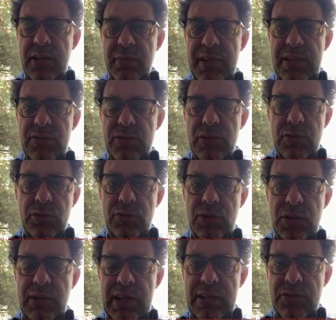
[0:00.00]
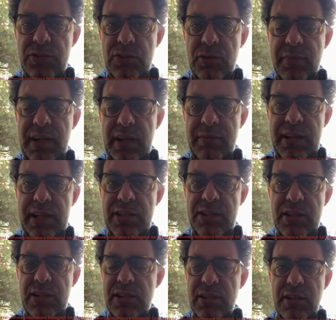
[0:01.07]
penso a tutti quelli che sono
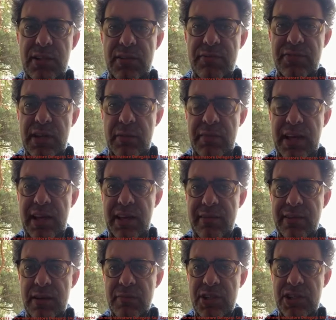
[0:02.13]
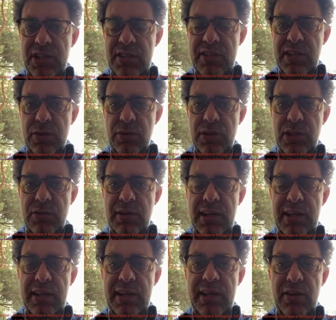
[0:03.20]
paramedici, agli infermieri, ai farmacisti, a tutti
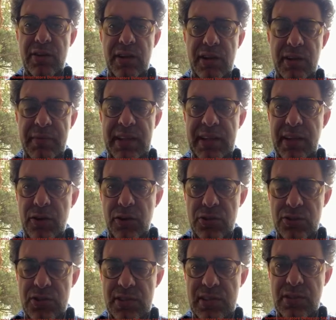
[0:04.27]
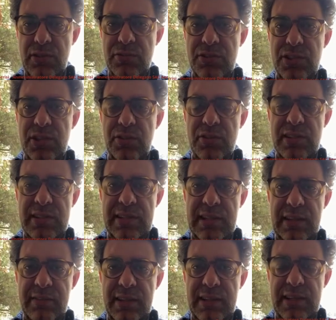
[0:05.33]
quelli che eroicamente oggi stanno facendo senza
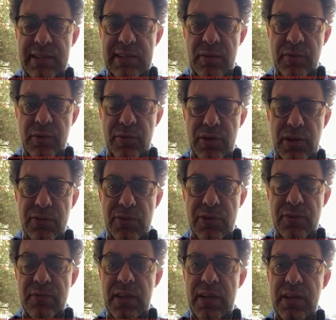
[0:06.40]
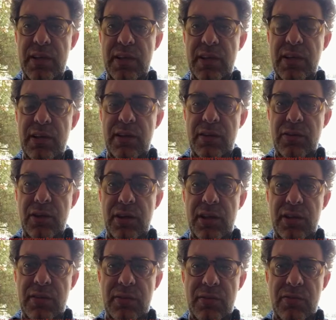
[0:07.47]
lamentarsi il proprio lavoro.
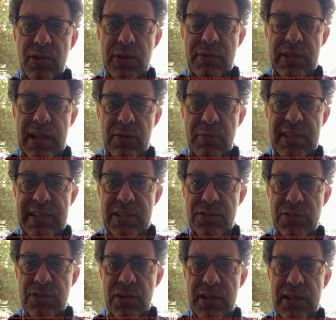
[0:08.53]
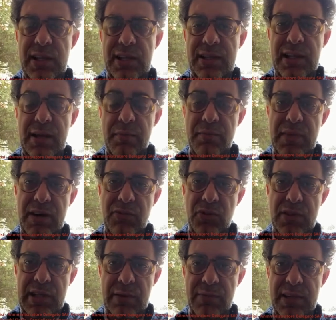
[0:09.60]
Noi vogliamo dare un messaggio di solidarietà, ma
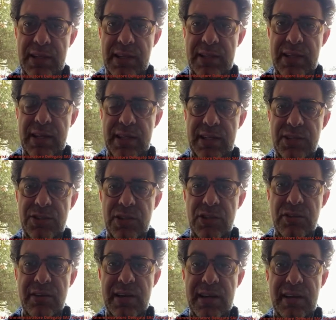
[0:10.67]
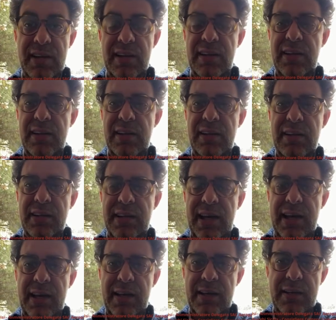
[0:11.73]
vogliamo anche dire a chi ci governa
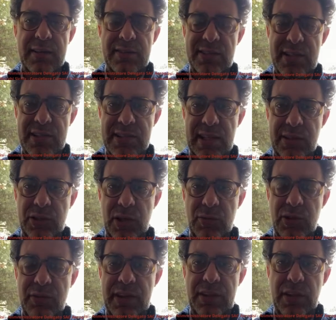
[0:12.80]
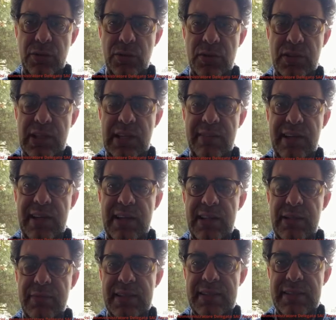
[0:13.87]
che è senz'altro il momento a tutti i livelli
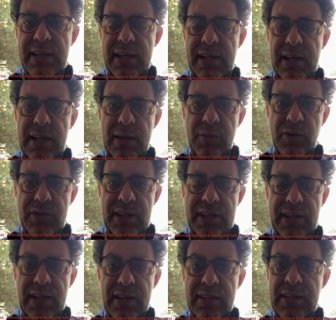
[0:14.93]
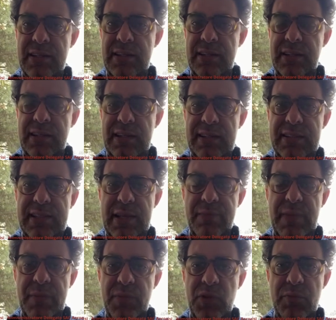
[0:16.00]
di pensare alla povertà che
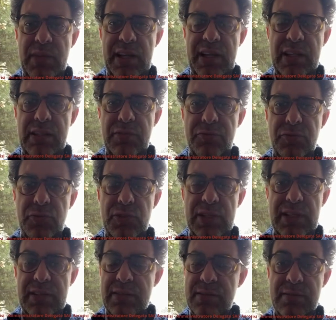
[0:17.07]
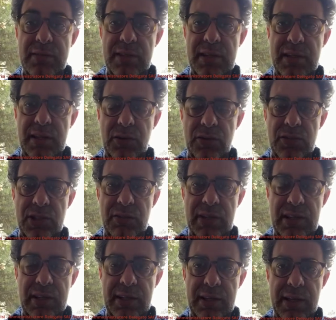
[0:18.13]
sempre più in maniera diffusa eh,
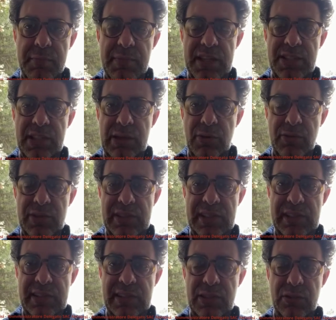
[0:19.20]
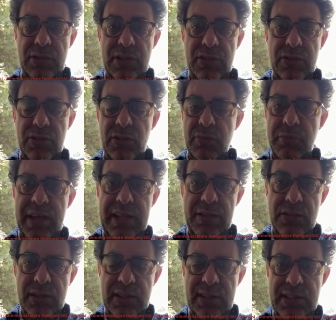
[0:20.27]
continua, eh, immaginiamo possa essere un rischio.
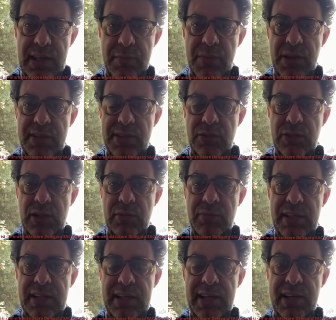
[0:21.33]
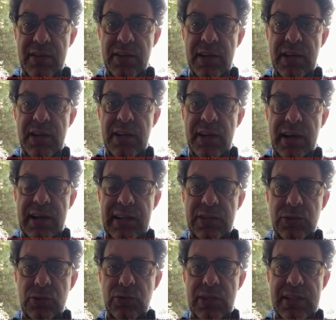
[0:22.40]
Penso ad esempio al settore alberghiero, alle
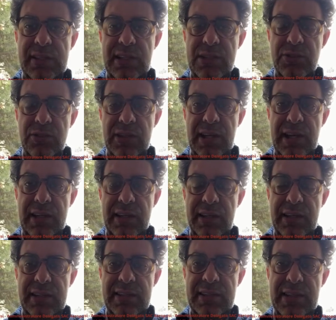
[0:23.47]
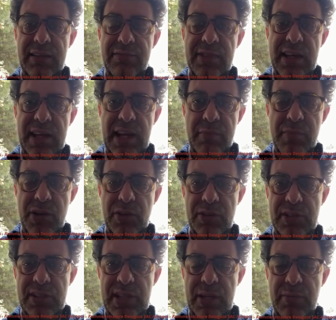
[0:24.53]
strutture stagionali che si avvierebbero,
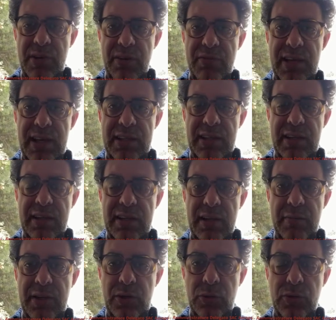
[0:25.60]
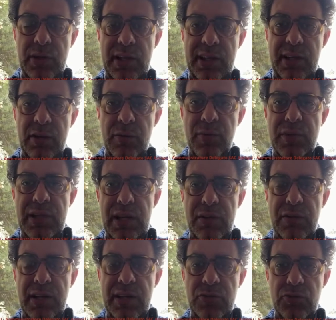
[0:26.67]
si sarebbero avviate alla riapertura e che non
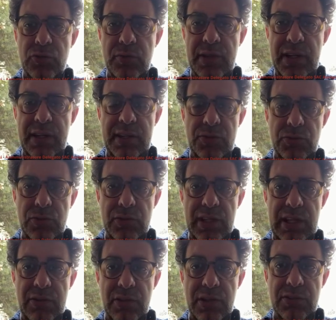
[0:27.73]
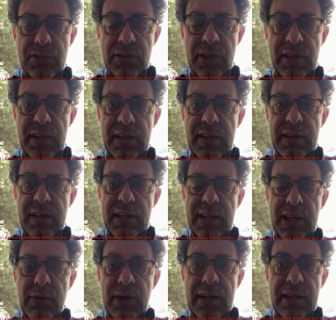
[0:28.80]
potranno riassumere nessuno dei lavoratori,
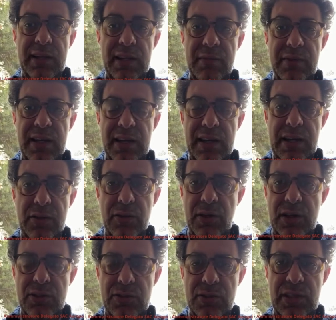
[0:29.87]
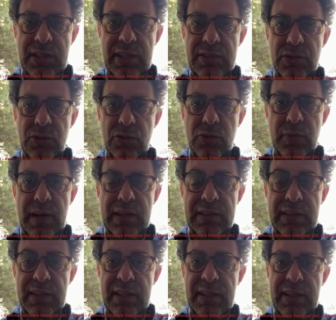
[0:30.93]
i quali rimarranno assolutamente
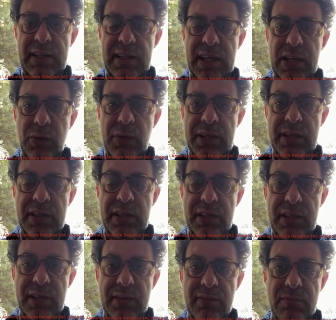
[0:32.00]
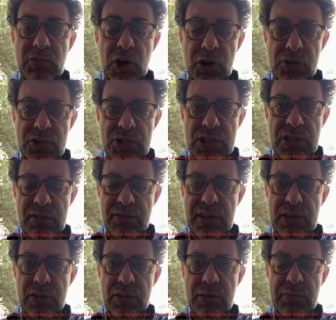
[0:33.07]
disoccupati e quindi eh, oggi vanno